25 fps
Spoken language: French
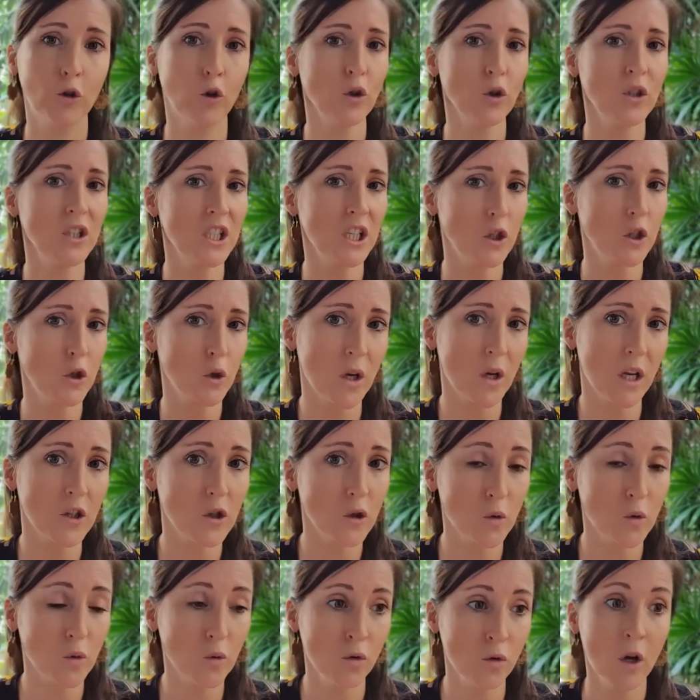d'autres
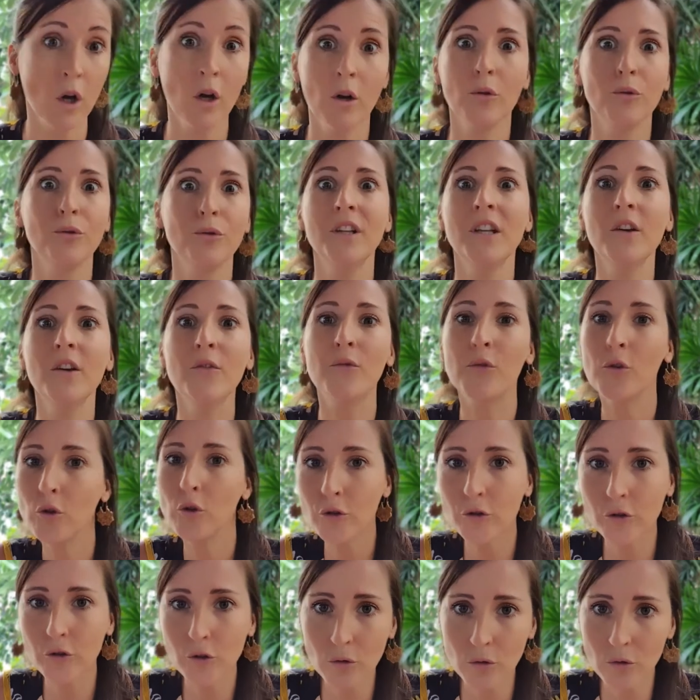situations, une
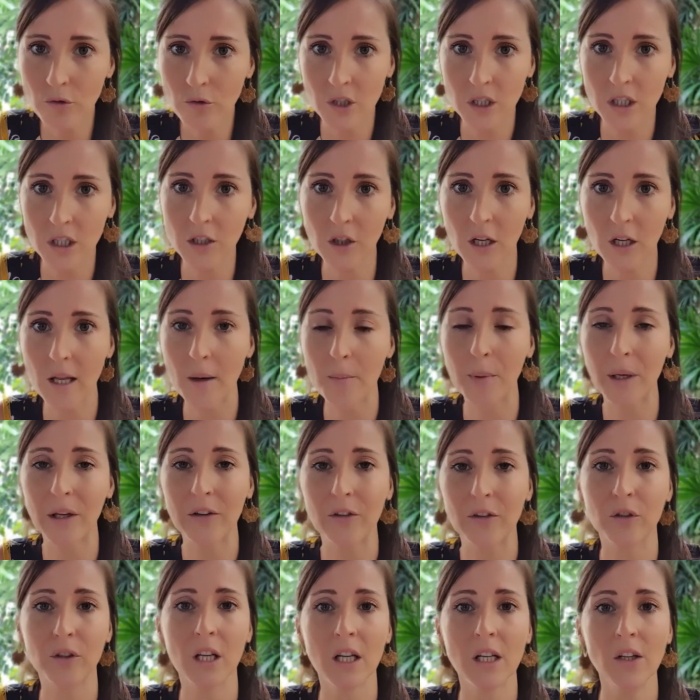évolution aussi dans la
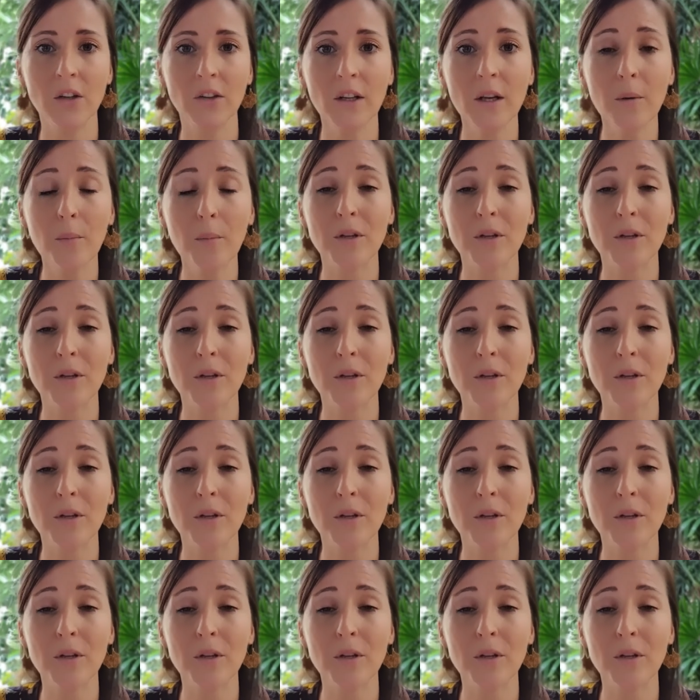personnalité,